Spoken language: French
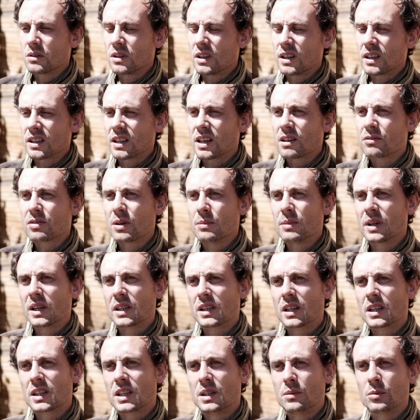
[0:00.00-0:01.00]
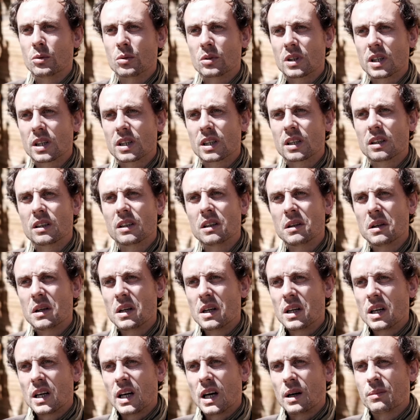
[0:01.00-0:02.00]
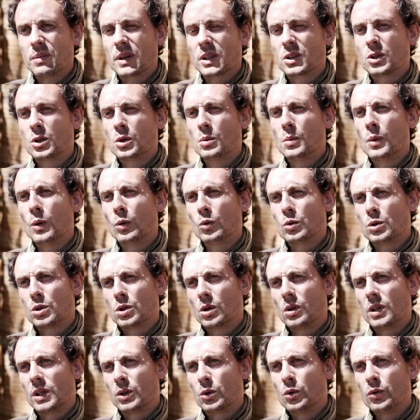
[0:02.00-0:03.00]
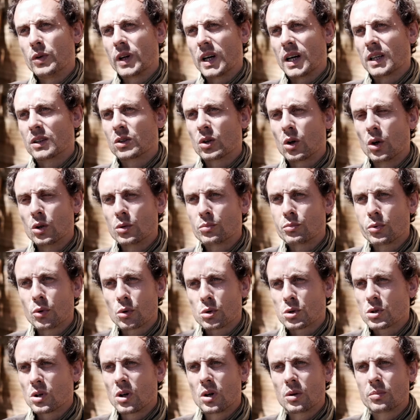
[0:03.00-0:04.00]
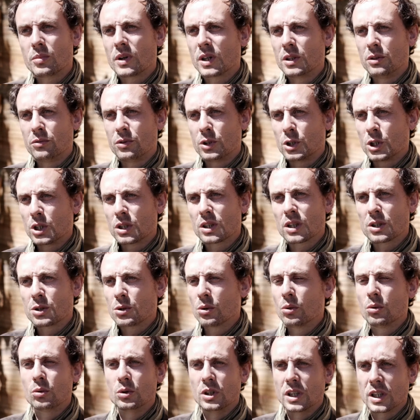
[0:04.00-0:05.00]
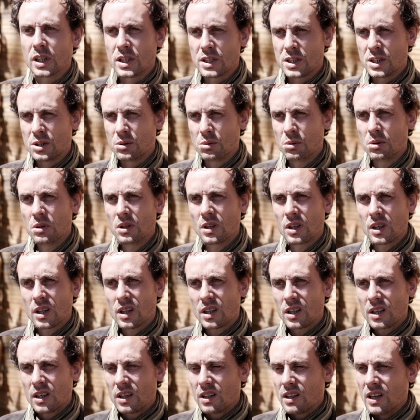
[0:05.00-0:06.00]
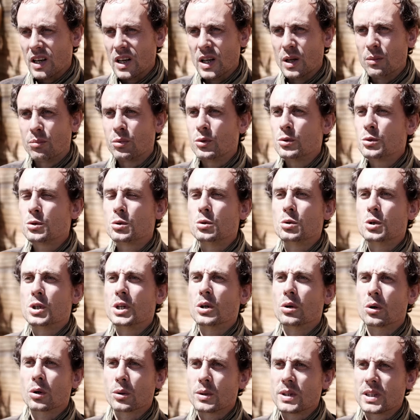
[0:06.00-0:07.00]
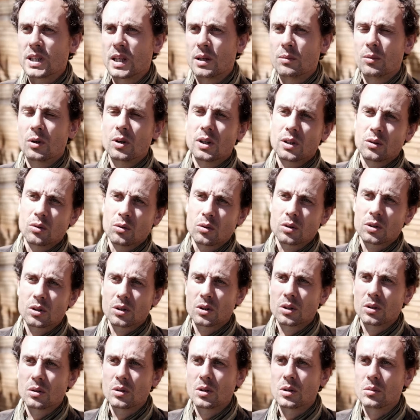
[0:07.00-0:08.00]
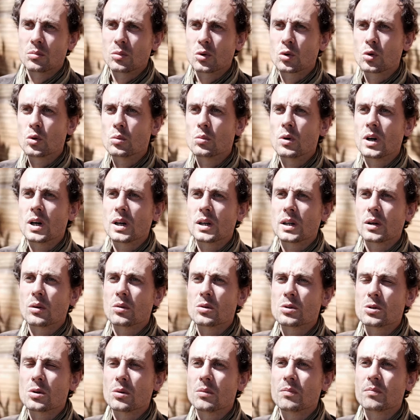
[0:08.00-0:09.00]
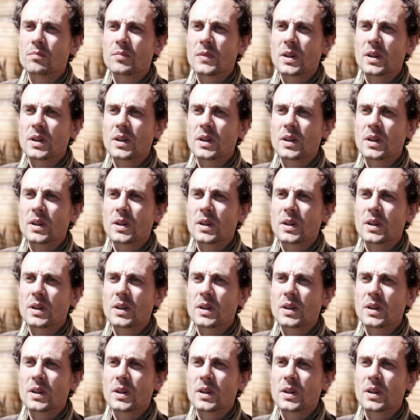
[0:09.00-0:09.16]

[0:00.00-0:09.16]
un graphe américain qui montrait qu'à partir du moment où le sol est couvert à 30% par une végétation ou des résidus, il n'est plus sujet au ruissellement et donc euh, beaucoup moins à l'érosion.